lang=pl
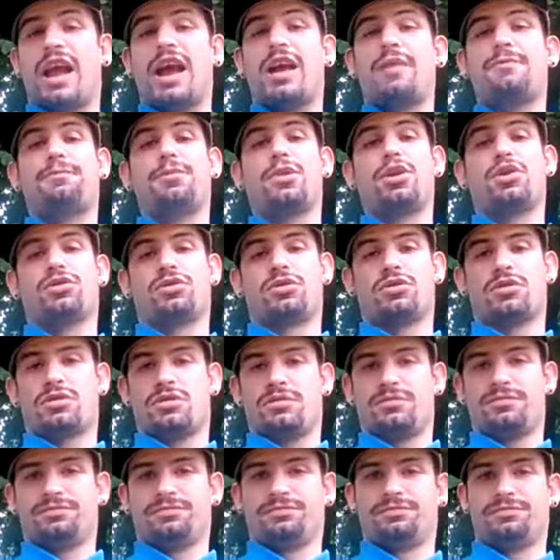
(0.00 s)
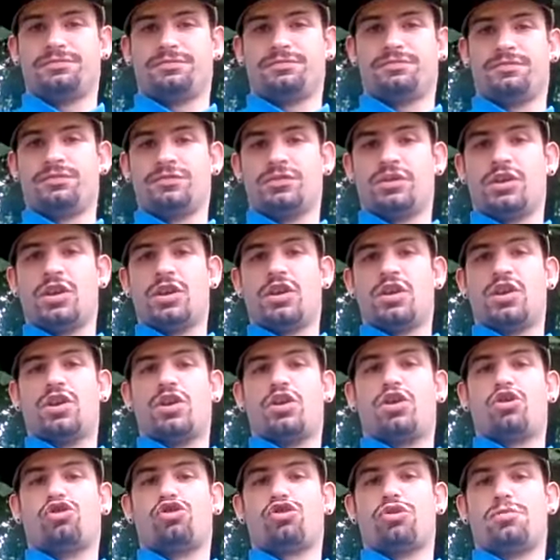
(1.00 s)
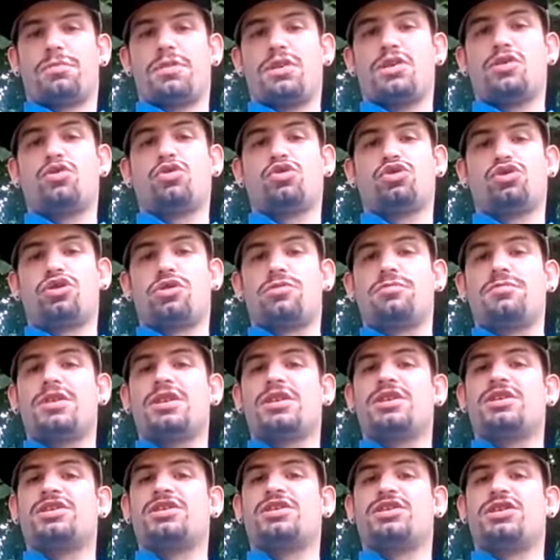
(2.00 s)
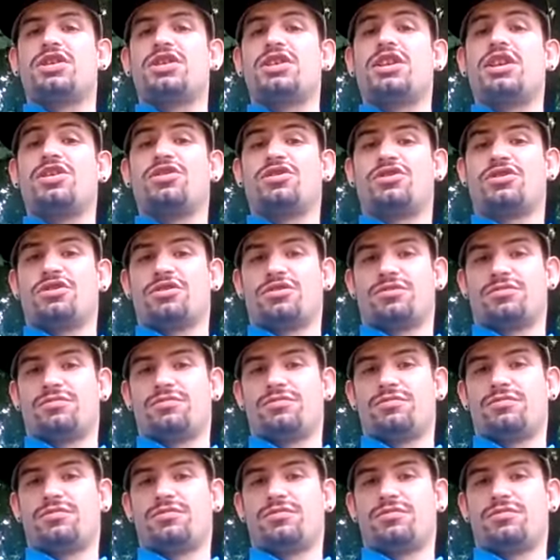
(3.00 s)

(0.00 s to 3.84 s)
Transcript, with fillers: A po to, żeby ludzie mieli gdzie jeździć.